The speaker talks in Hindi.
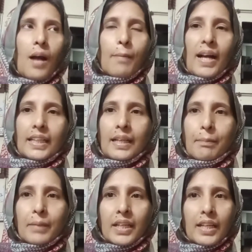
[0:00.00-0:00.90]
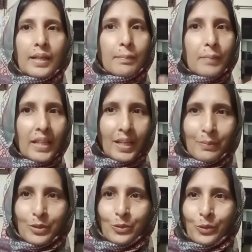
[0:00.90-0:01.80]
बाकी अम्मी ने मेरा
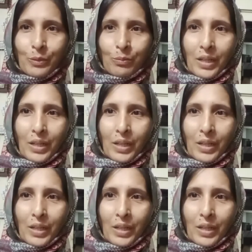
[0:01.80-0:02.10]
भी सूट